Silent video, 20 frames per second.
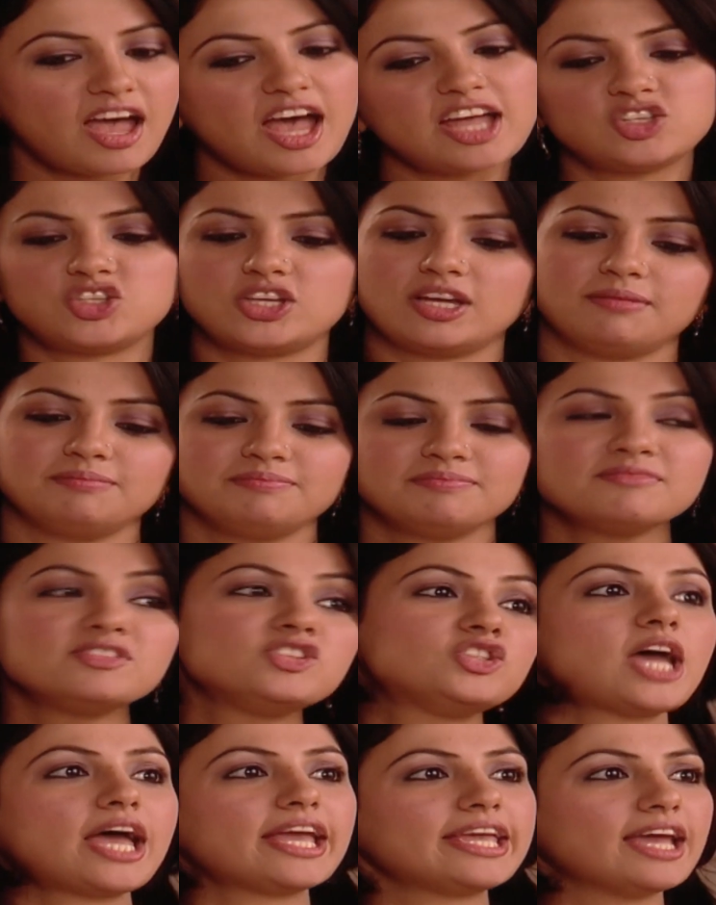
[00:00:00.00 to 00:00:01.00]
ماشي
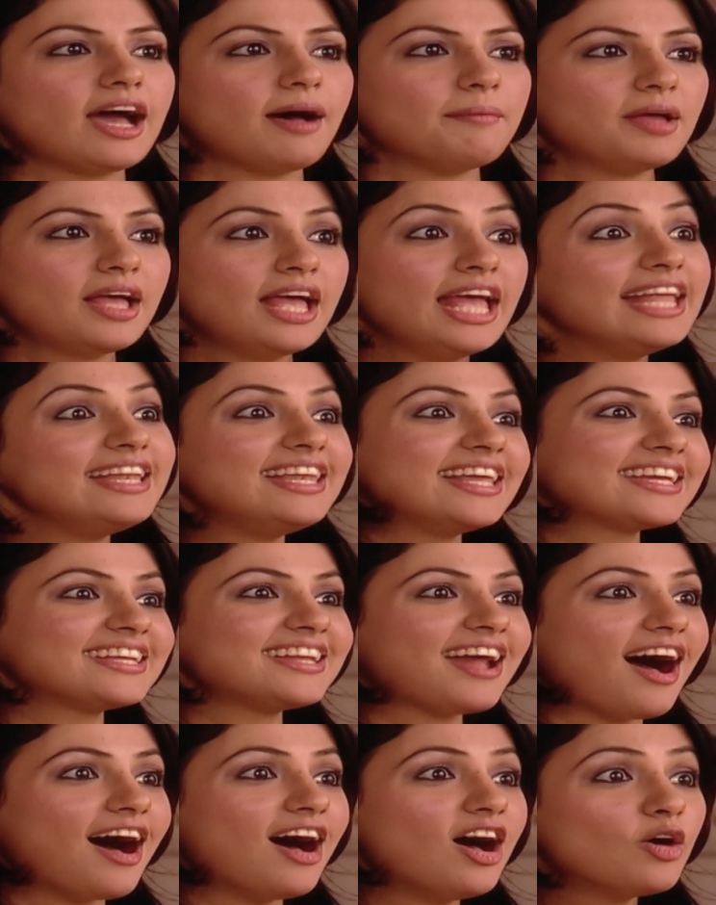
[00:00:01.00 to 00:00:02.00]
أنا رضيت بس
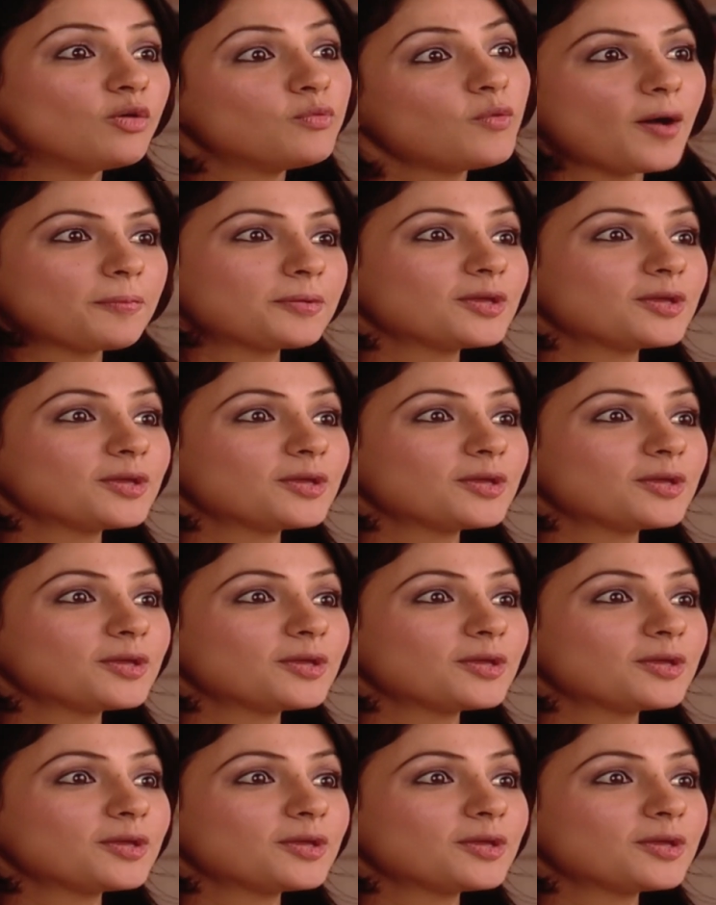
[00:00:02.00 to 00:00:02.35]
بشرط بدك